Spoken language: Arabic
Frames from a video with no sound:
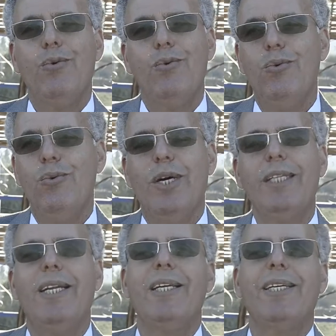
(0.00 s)
الله
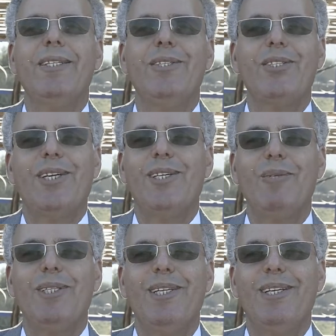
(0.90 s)
وهذا اللي كان ان شاء الله
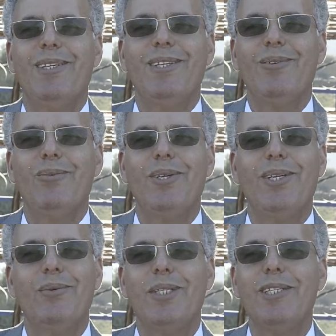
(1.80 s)
باذن الله
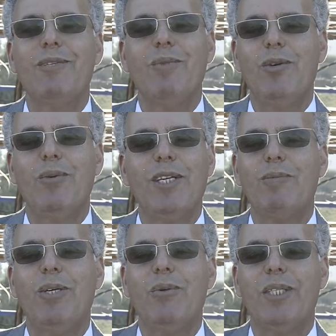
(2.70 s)
وتنتمنى الله
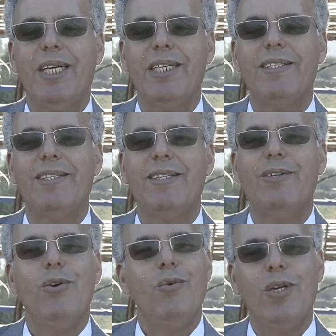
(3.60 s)
سبحانه وتعالى ييسر
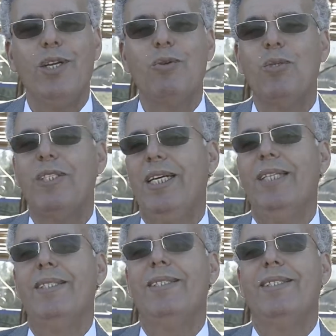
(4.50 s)
والله
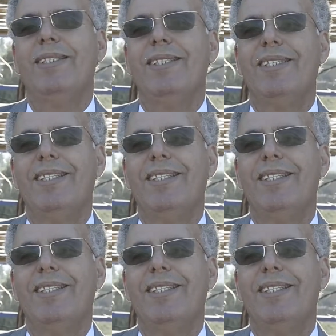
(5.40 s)
المستعان